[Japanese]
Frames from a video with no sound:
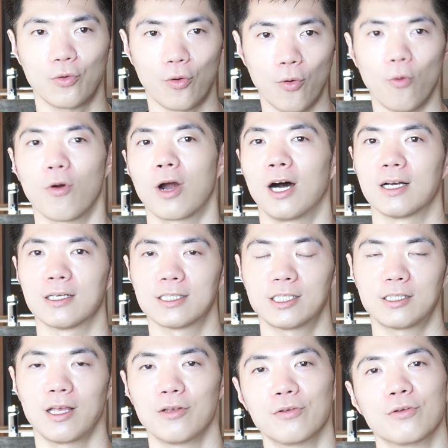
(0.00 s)
降下し
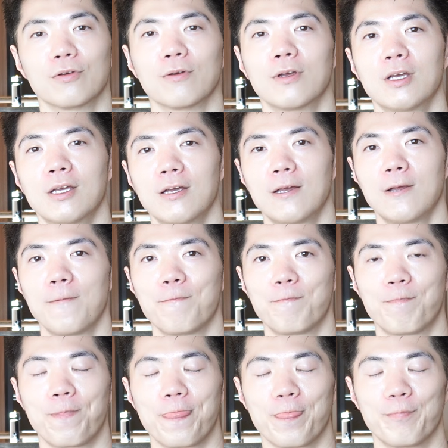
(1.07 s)
て
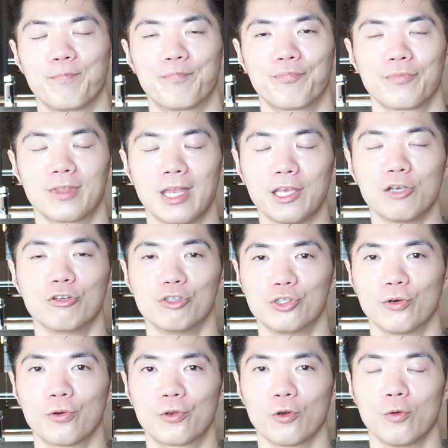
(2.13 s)
るっていう
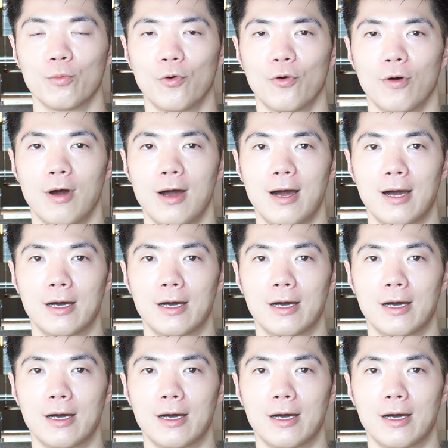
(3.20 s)
状況も